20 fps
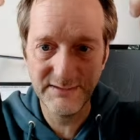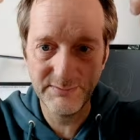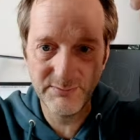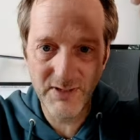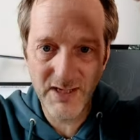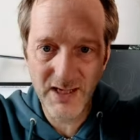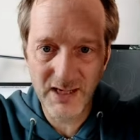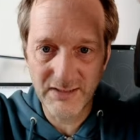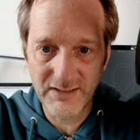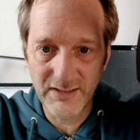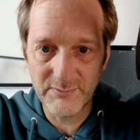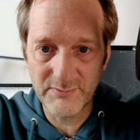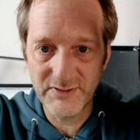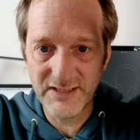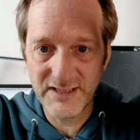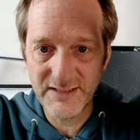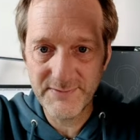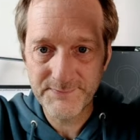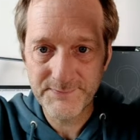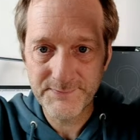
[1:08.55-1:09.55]
hyper
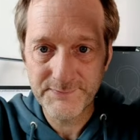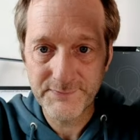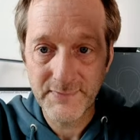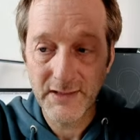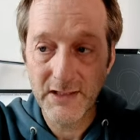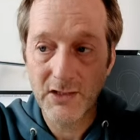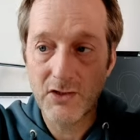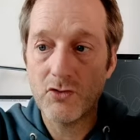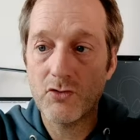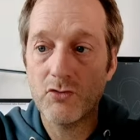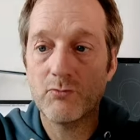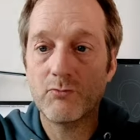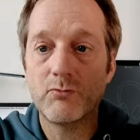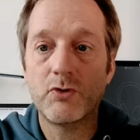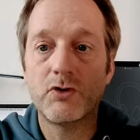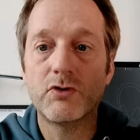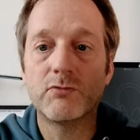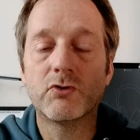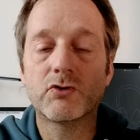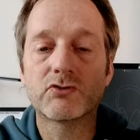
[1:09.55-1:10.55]
adapté.
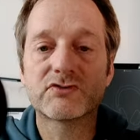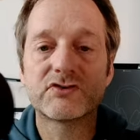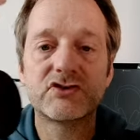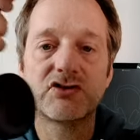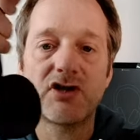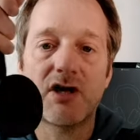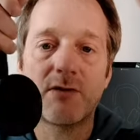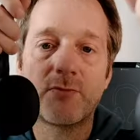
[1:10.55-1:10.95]
Mais bon, c'est